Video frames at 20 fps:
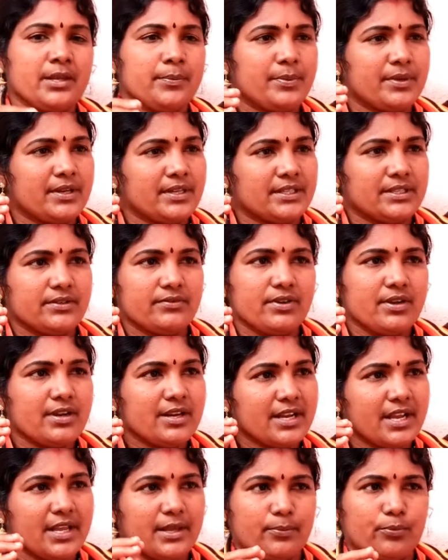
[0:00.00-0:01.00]
இப்போ
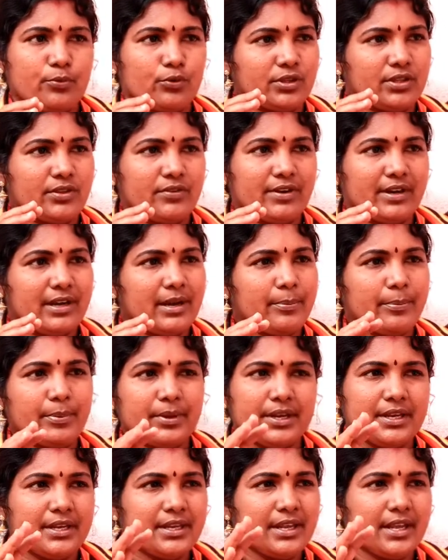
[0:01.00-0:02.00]
சிவகங்கையை பொறுத்தவரையில்
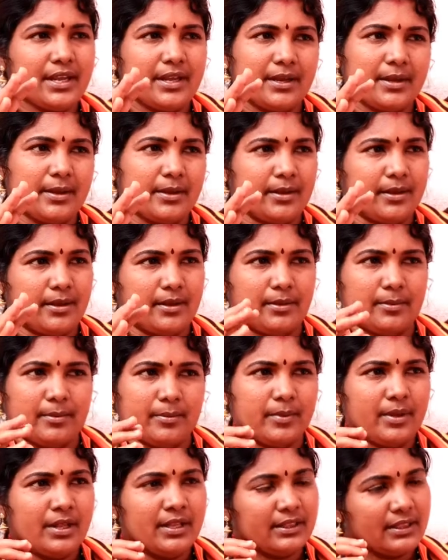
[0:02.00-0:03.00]
பெரிய
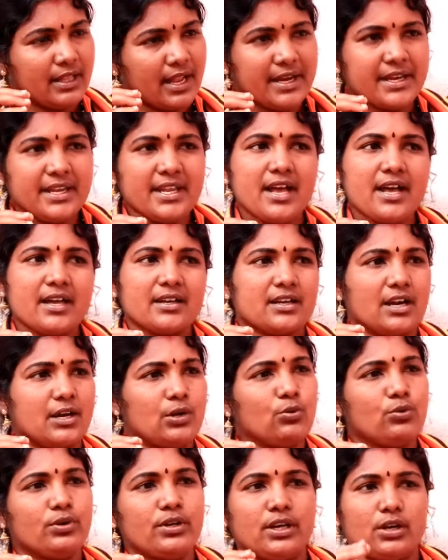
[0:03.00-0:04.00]
தனியார்
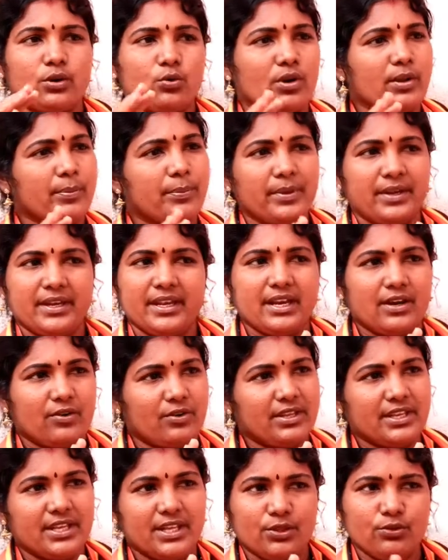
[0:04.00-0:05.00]
கல்லூரிகள் கூட பெரிய
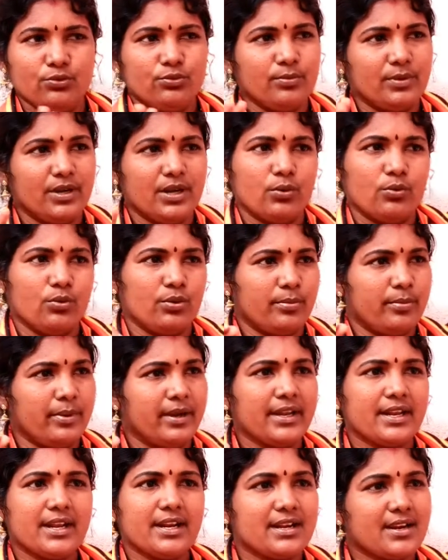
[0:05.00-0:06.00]
லெவலில் எதுவும் இல்லை ஒரு
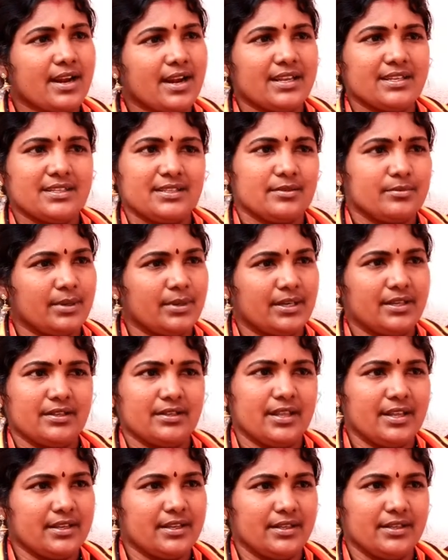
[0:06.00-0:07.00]
மெடிக்கல் காலேஜ்
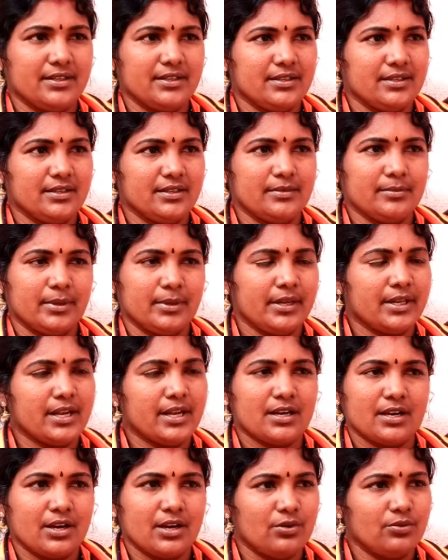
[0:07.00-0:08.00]
மட்டும்தான் இருக்குது
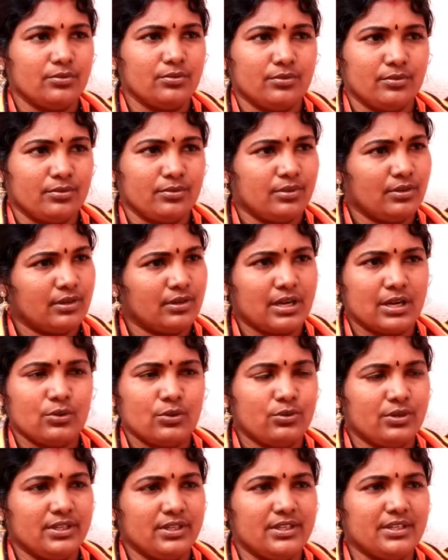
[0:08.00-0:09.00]
மெடிக்கல் கல்லூ
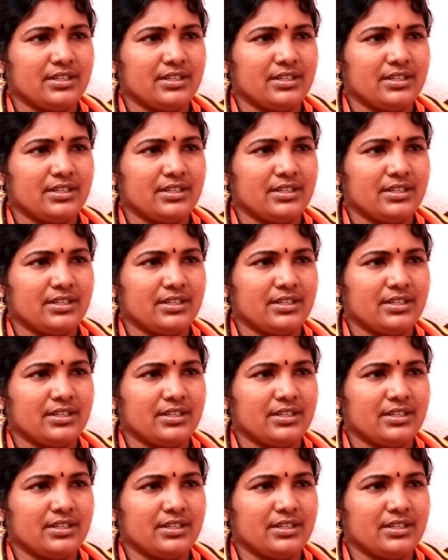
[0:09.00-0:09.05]
கல்லூரி